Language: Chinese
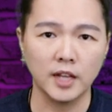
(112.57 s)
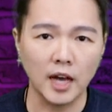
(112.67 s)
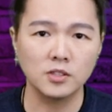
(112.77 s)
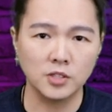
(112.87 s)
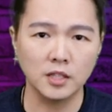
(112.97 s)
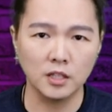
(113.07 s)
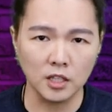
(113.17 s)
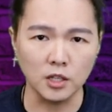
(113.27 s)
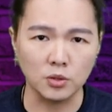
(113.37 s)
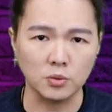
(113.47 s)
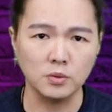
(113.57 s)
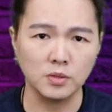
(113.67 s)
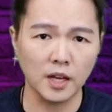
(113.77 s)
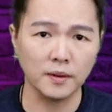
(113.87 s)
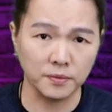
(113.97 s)
良善的意图
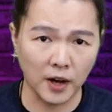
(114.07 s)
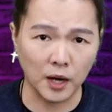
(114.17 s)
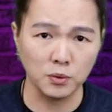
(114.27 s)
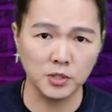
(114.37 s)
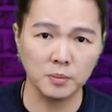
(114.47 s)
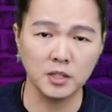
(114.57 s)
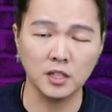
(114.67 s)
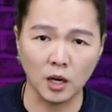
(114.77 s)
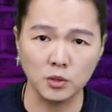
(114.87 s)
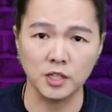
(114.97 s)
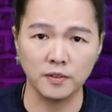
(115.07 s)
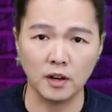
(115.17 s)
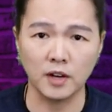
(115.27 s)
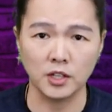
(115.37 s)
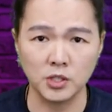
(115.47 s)
在法律上面的了解
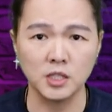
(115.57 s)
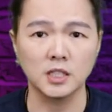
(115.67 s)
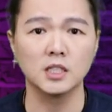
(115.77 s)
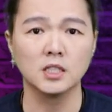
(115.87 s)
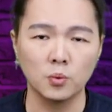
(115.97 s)
方法是。